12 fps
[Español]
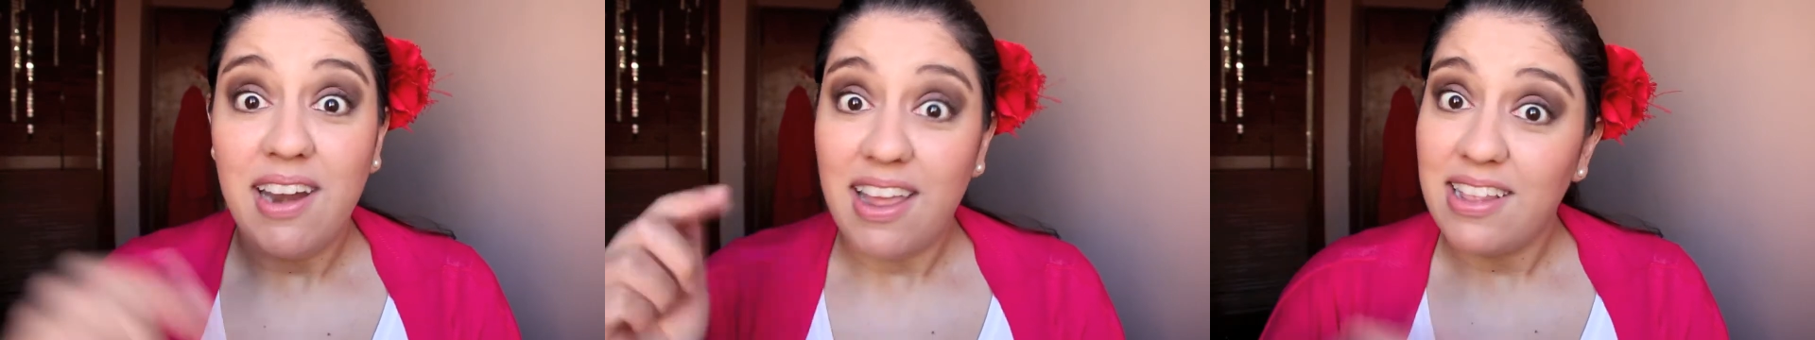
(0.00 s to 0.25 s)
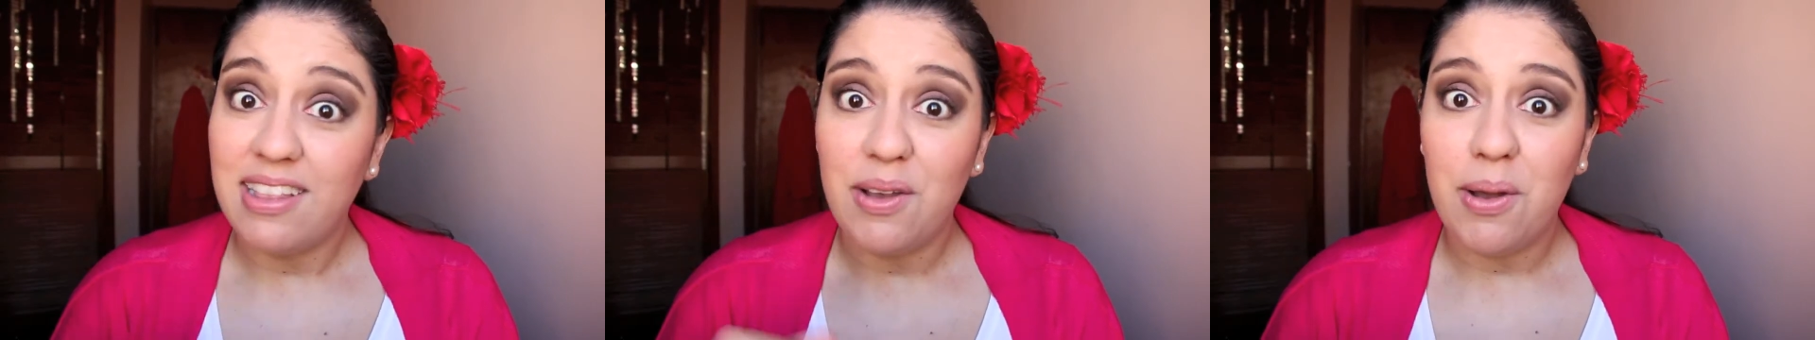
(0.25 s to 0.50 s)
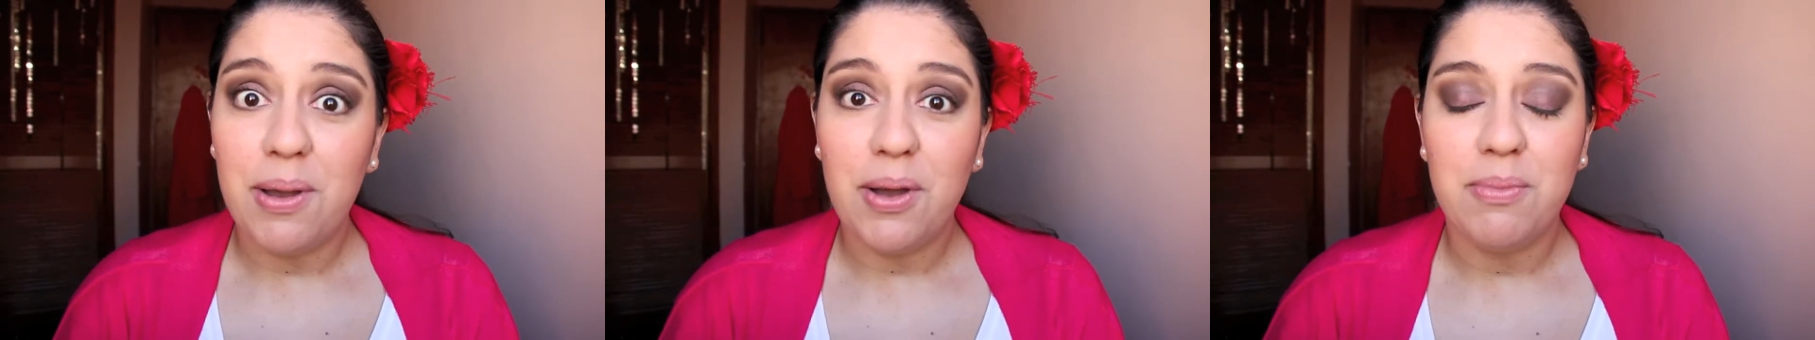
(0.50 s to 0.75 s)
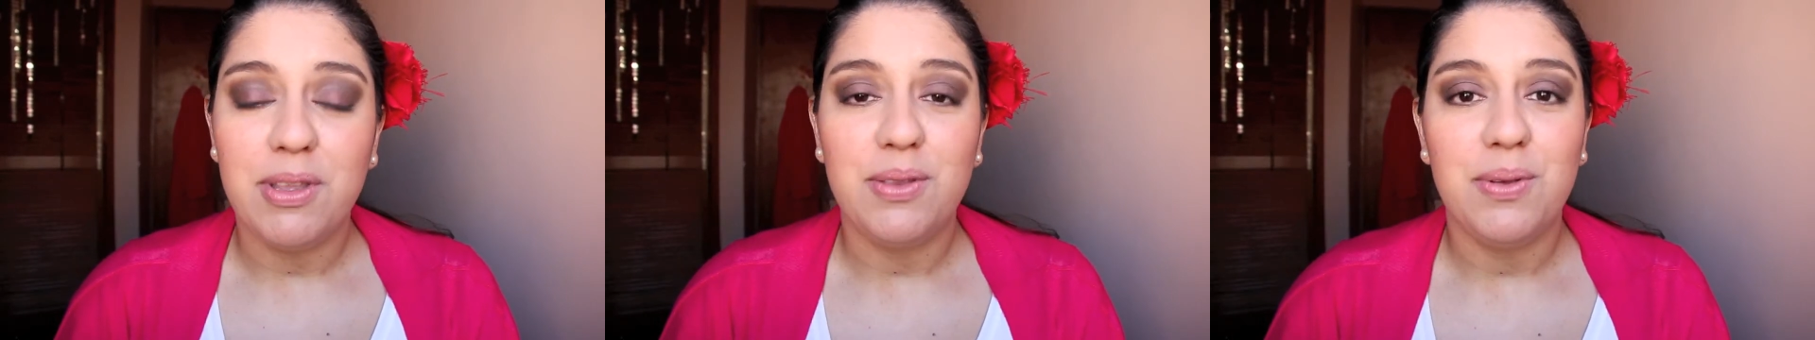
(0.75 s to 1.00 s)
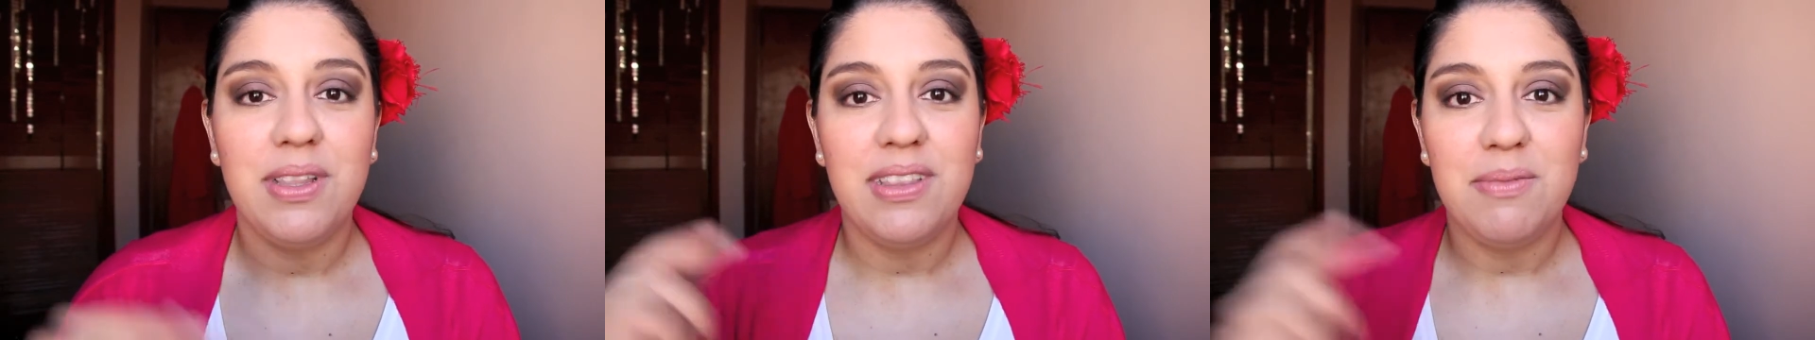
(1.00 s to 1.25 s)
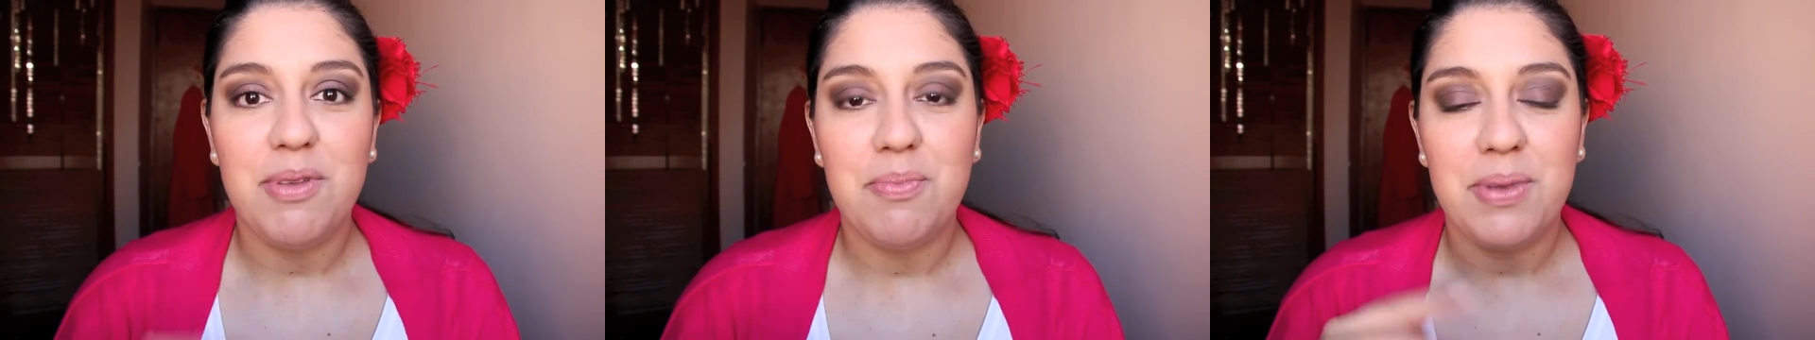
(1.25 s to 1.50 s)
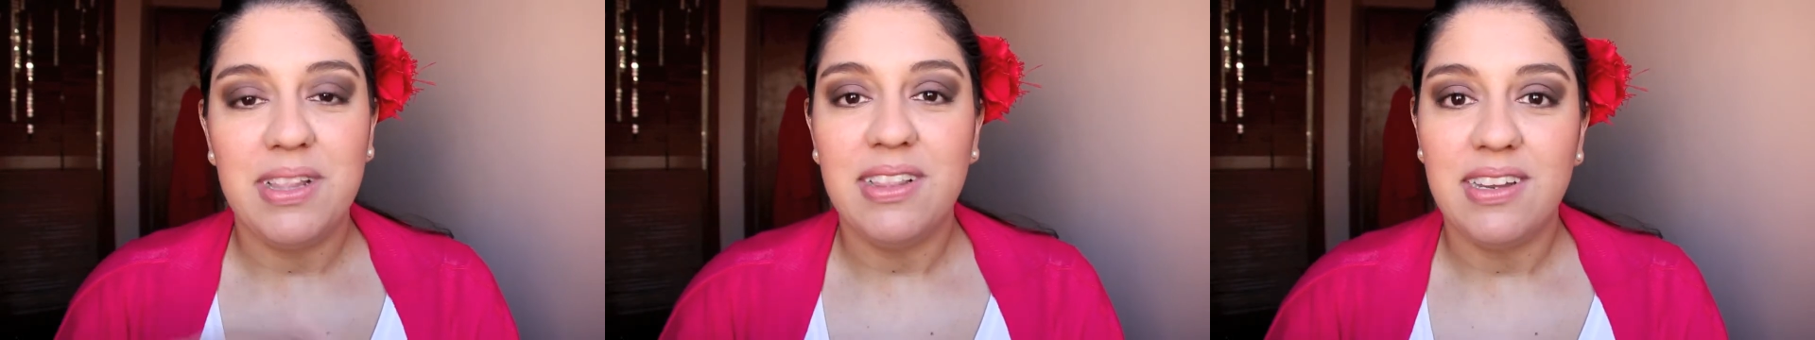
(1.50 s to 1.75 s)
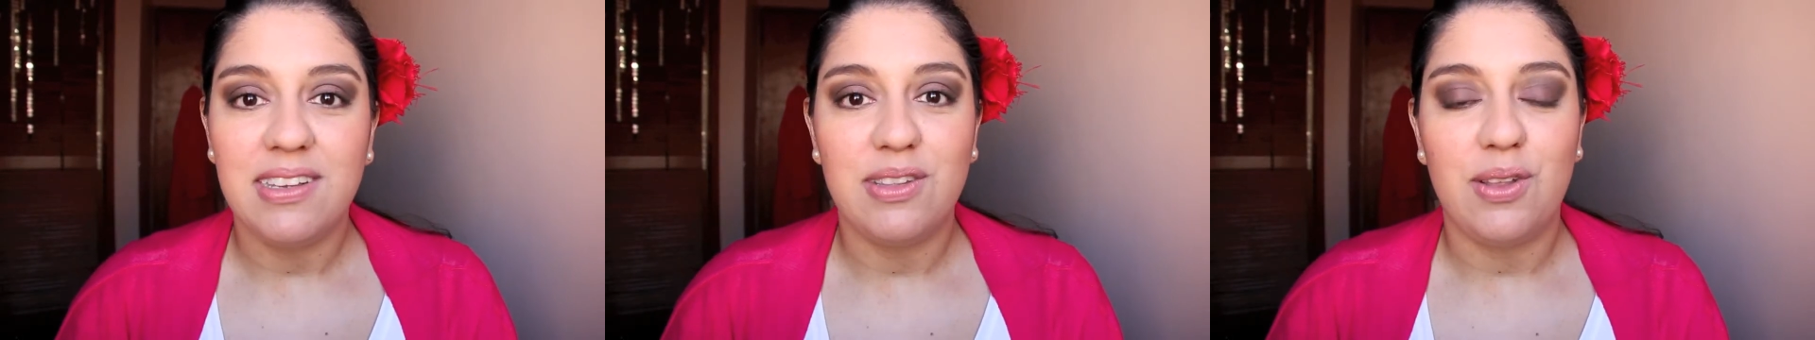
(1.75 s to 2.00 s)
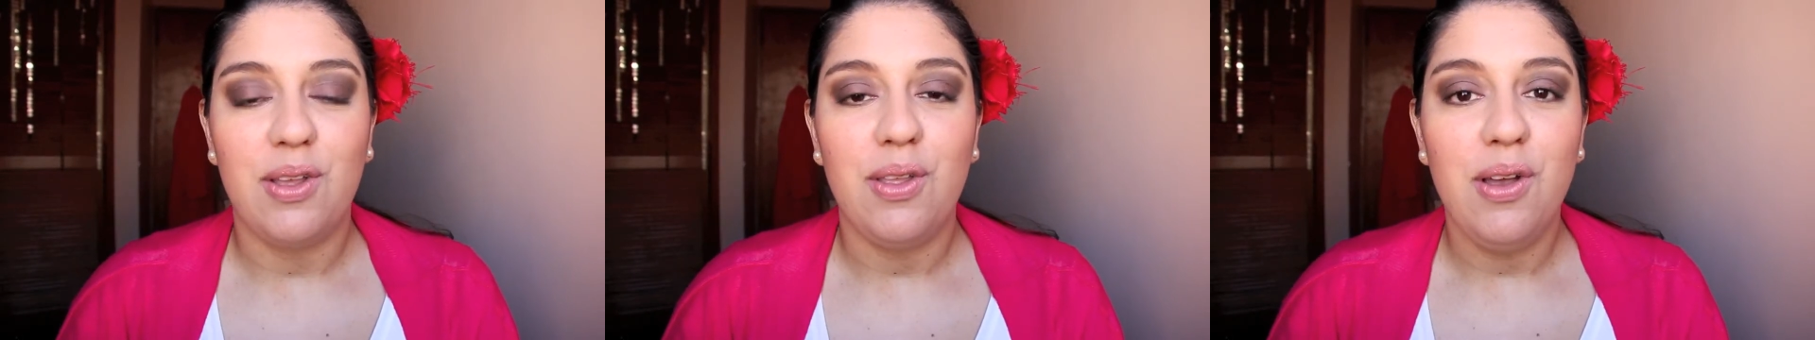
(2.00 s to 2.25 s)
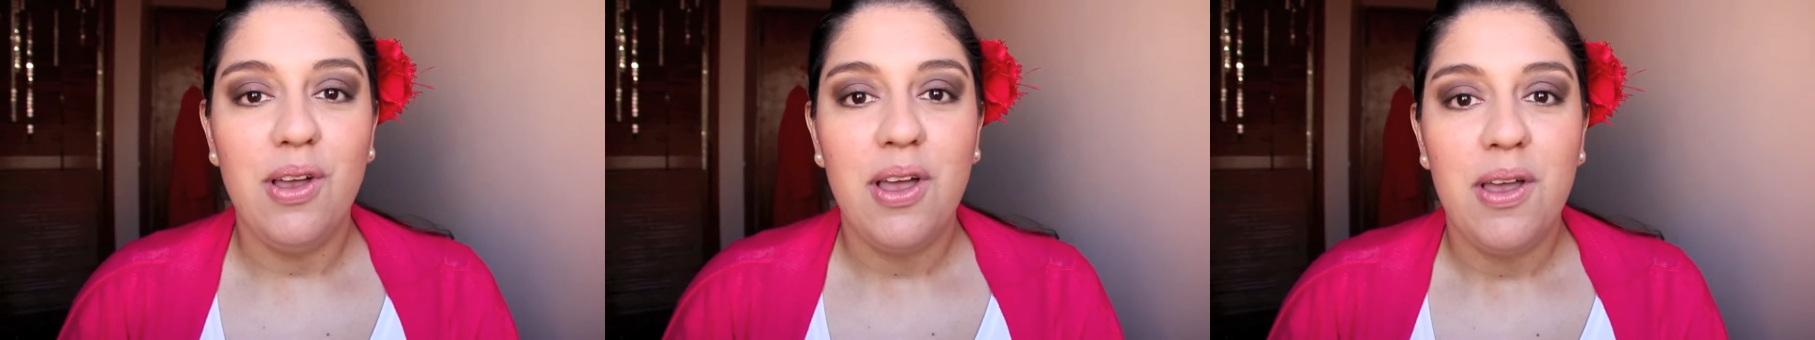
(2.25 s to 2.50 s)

Ahí tengo abajo mi Twitter, mi Pinterest, todo.